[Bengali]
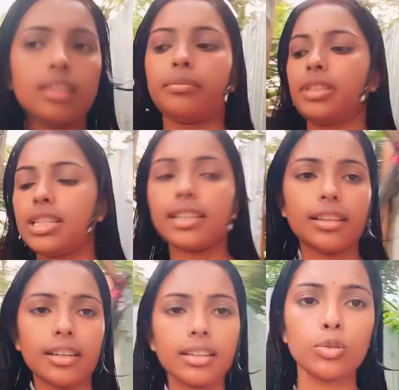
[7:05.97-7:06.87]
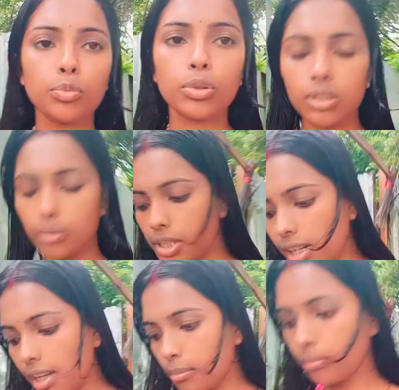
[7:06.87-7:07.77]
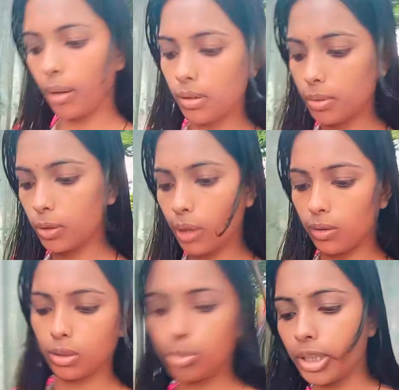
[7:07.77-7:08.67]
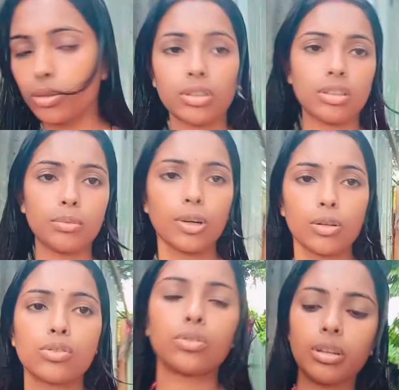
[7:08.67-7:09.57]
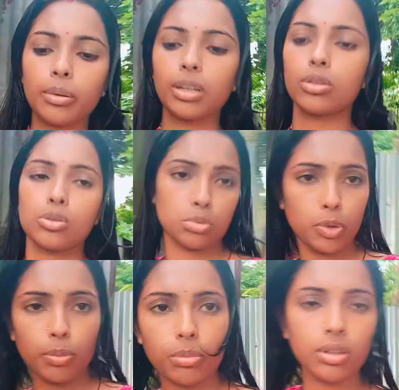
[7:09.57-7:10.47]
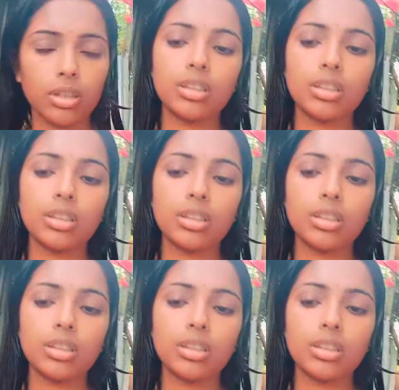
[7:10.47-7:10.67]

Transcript: মানে ছেলেটাকে একটু পড়তে বসালাম ভাবলাম একটু ভালো করে পড়িয়ে টড়িয়ে দেবো কারণ সন্ধ্যাবেলা তো আর সময় পাবো না